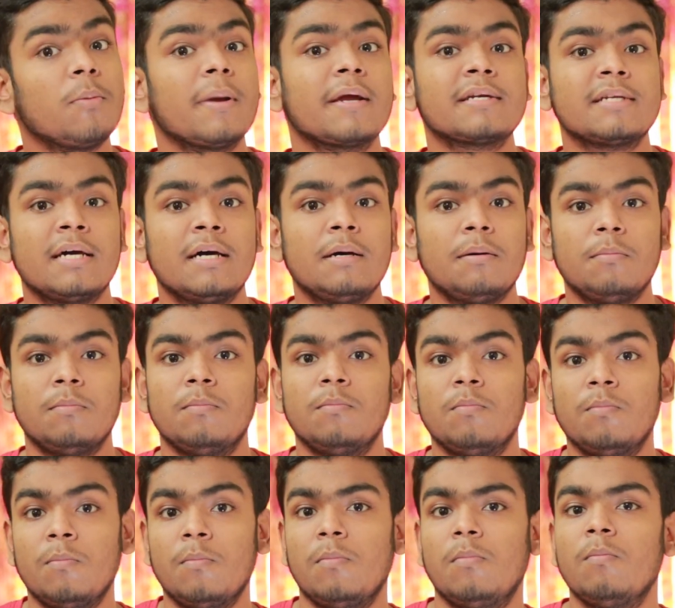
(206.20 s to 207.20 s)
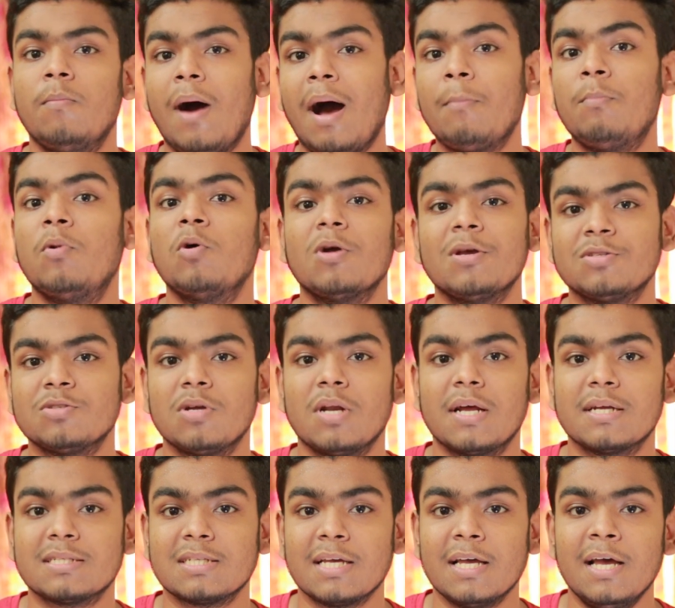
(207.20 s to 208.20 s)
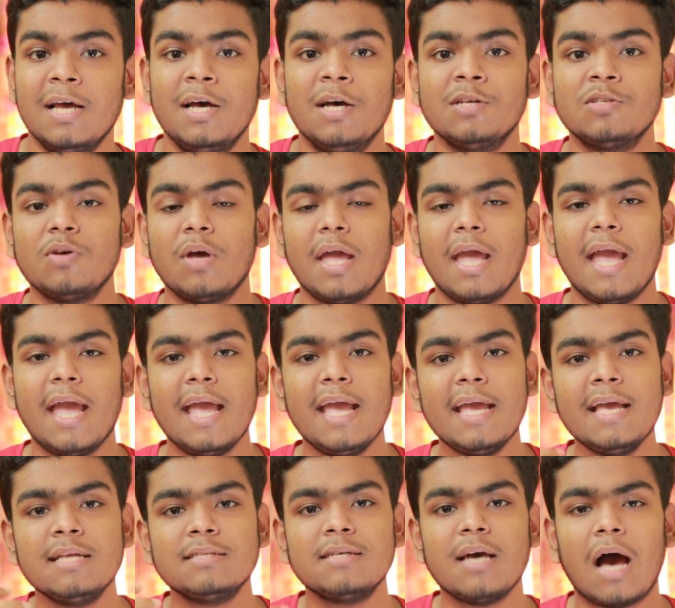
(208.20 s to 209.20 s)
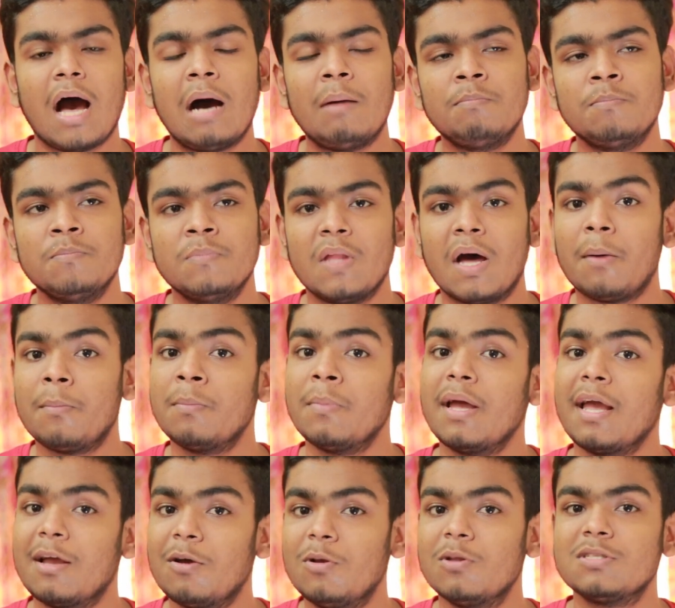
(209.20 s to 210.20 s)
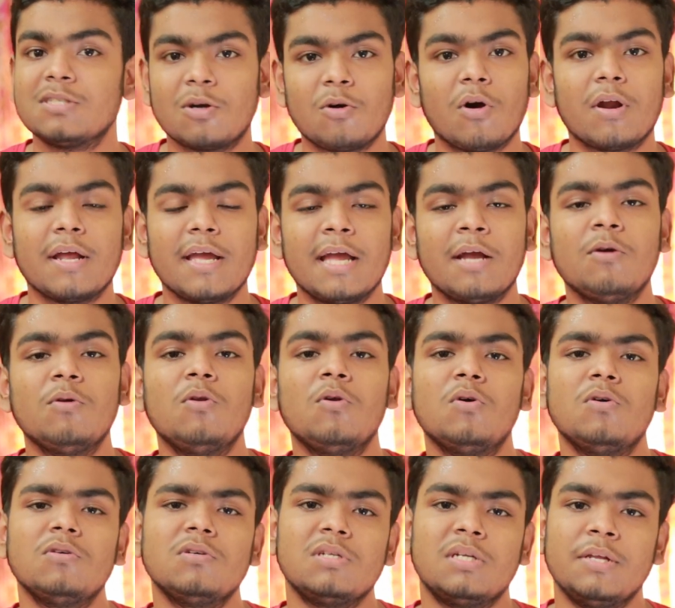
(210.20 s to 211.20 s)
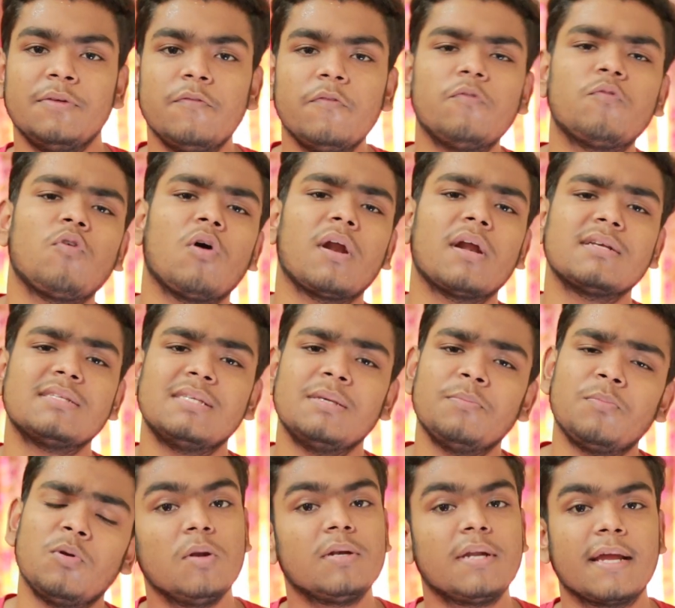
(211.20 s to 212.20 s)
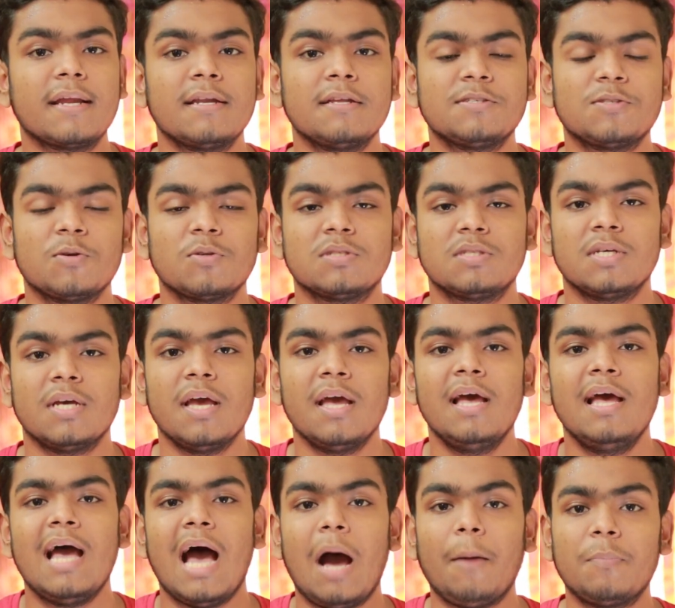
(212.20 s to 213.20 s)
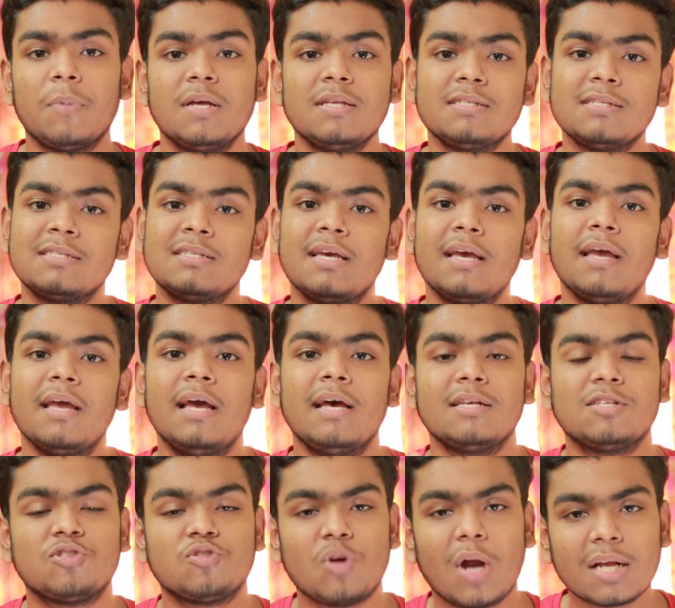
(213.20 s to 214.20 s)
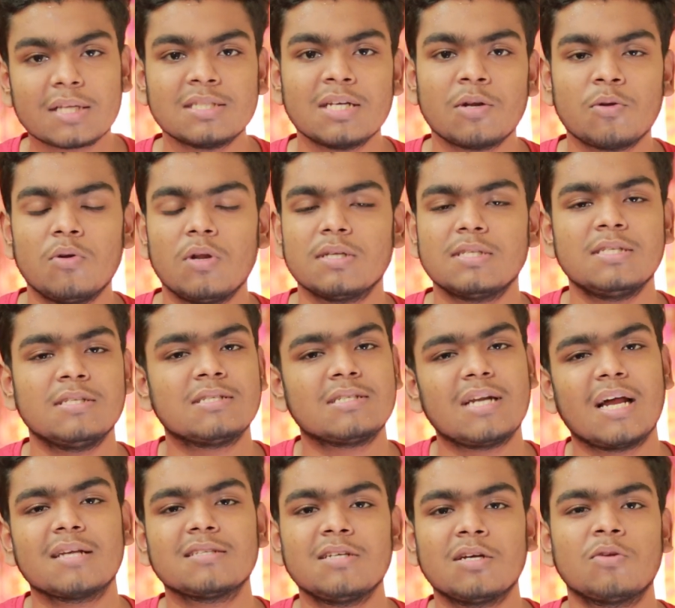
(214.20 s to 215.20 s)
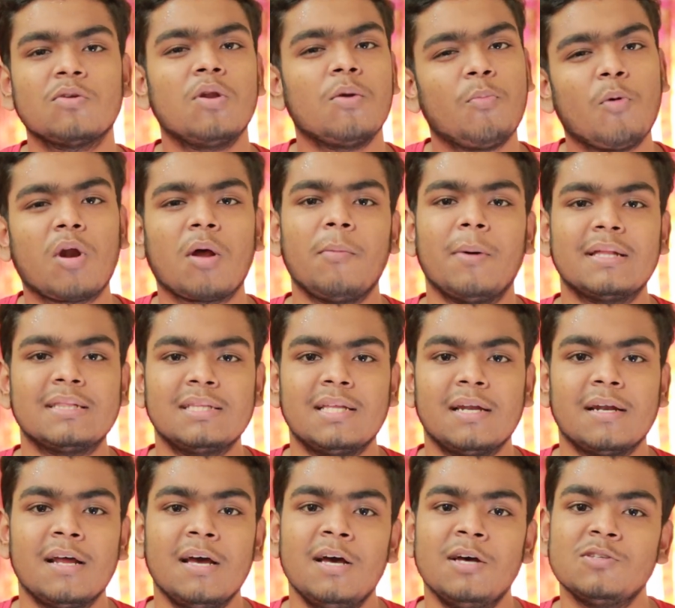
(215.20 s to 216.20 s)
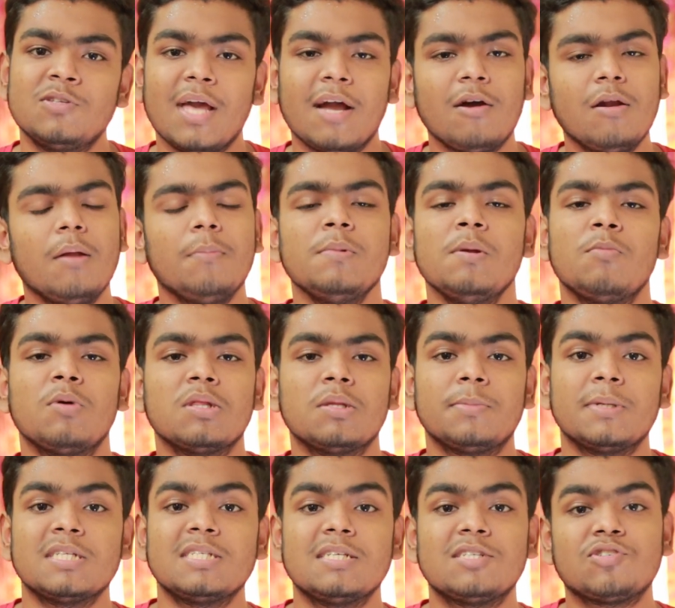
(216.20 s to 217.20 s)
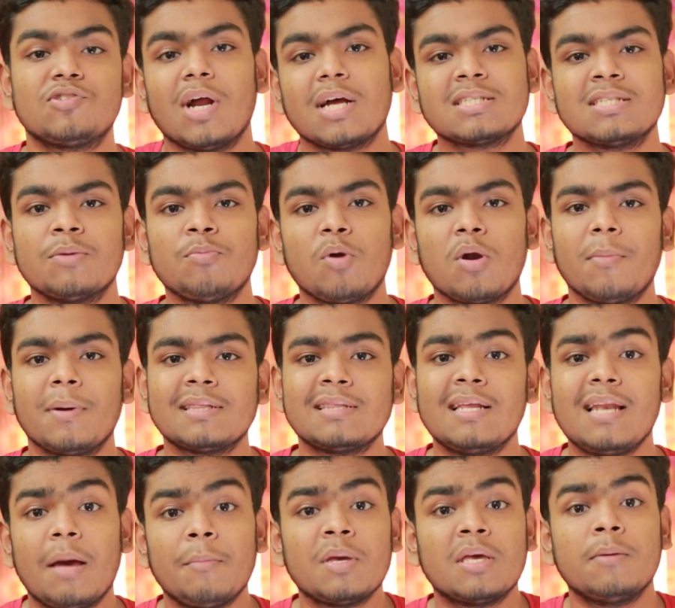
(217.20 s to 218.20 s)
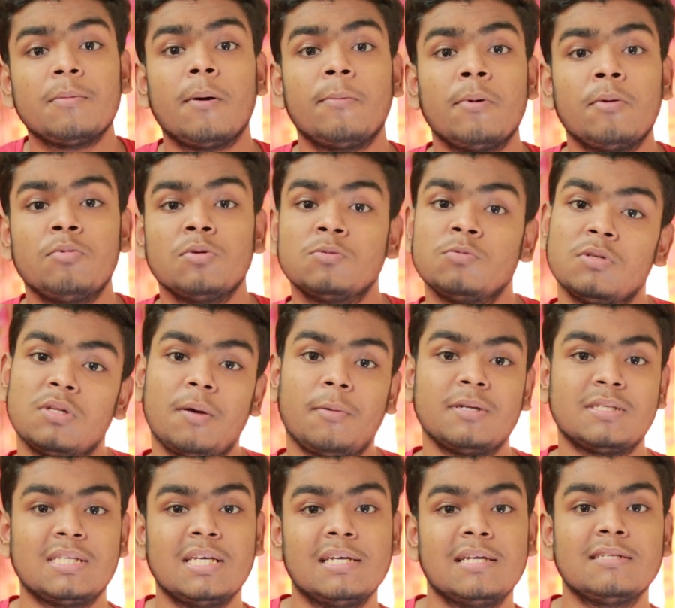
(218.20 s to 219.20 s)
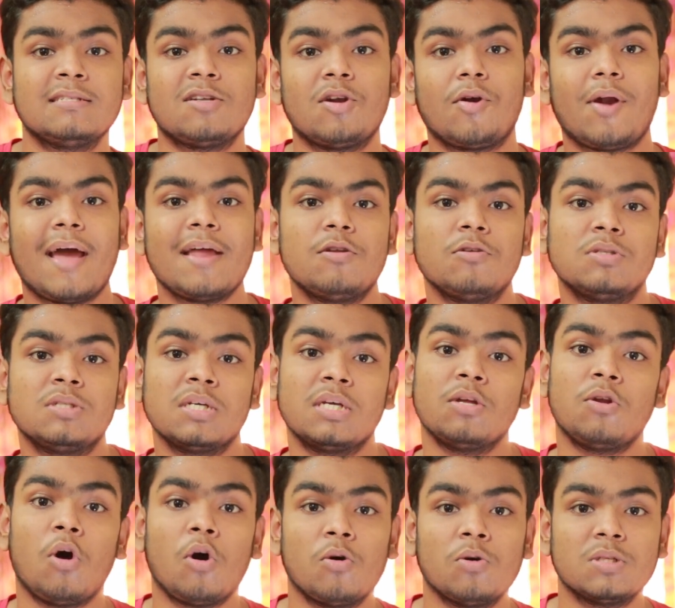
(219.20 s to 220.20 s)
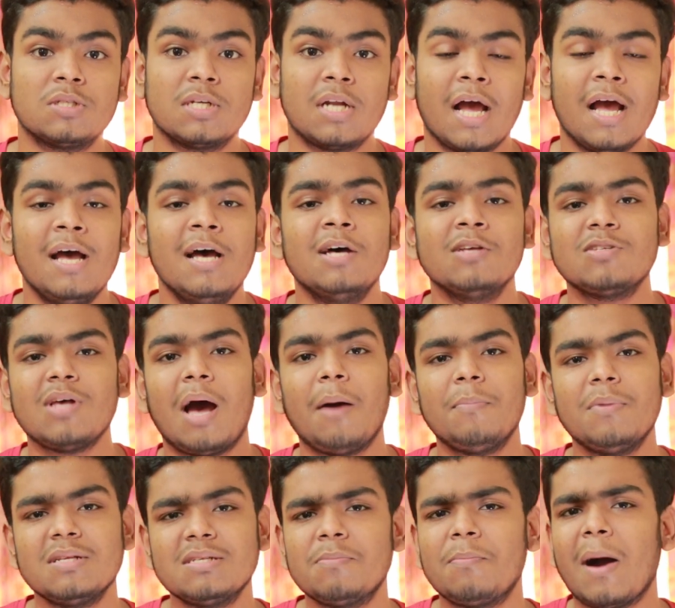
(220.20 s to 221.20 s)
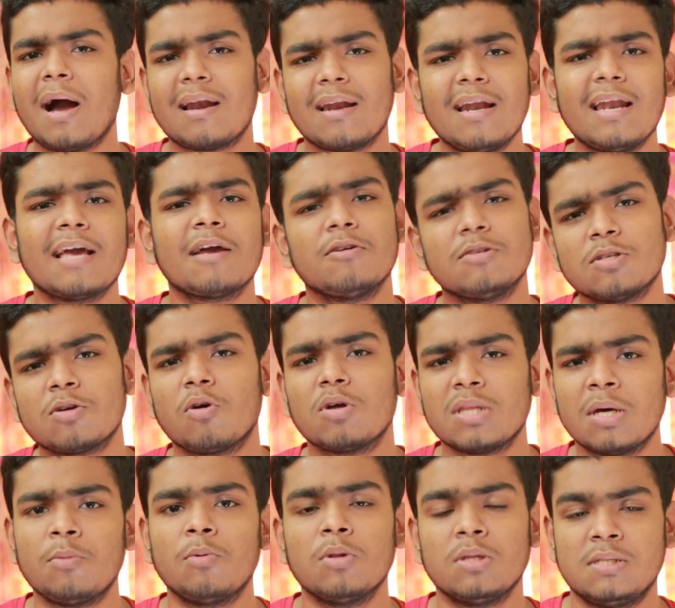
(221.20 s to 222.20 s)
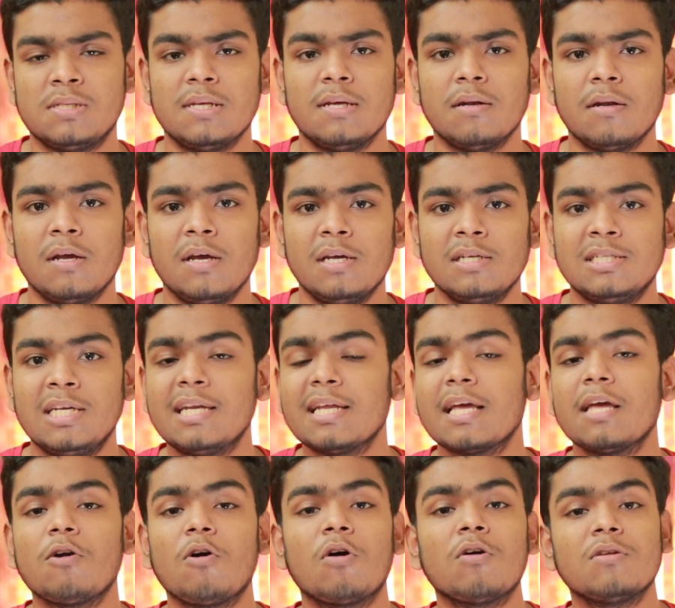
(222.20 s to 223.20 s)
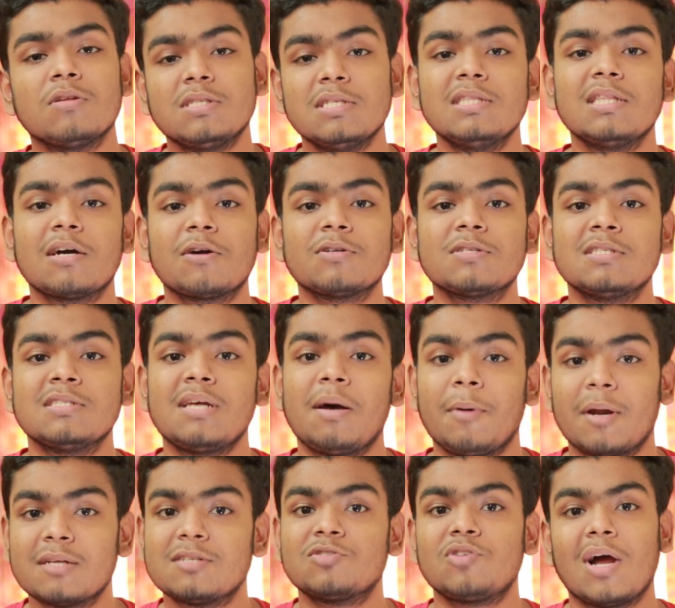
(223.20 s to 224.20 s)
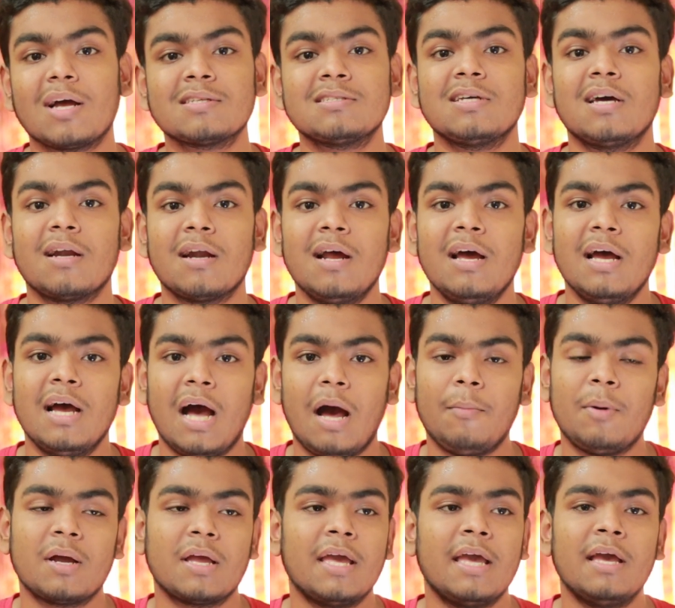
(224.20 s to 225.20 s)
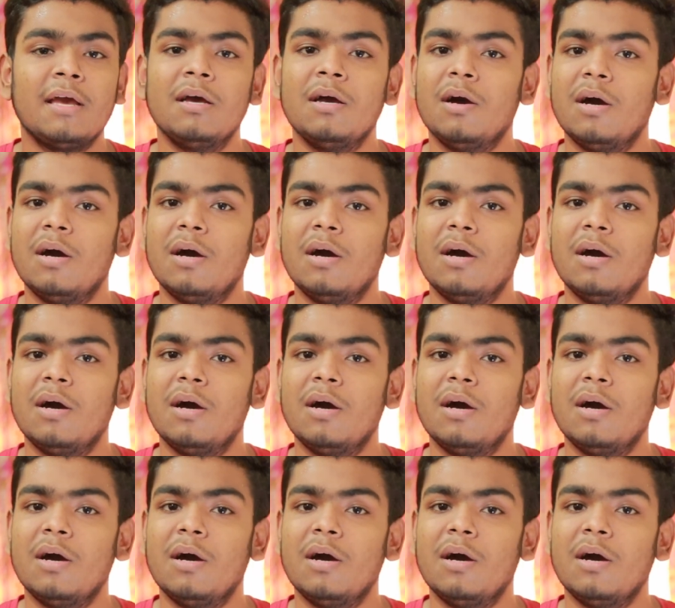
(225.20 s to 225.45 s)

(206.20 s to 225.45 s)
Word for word: এরকম একটা ভাবভঙ্গি চলে আসে সো এই যে আম নাম এগুলো যে করে এগুলো রিমুভ করার সিম্পল টেকনিক্স হচ্ছে আপনি এই যে যে স্ট্রাকচারগুলো আছে স্ট্রাকচারগুলো পড়া বাদ দেন তো এখন আপনি বলতে পারেন যে স্ট্রাকচার পড়া বাদ দিলে আমি কীভাবে বুঝবো যে আমার সেন্টেন্সটা রাইট হচ্ছে কি রং হচ্ছে না সো আপনি যে বাংলা ল্যাঙ্গুয়েজে কথা বলছেন সেটা কি কখনো চিন্তা করছেন যে আমার স্ট্রাকচার আমাকে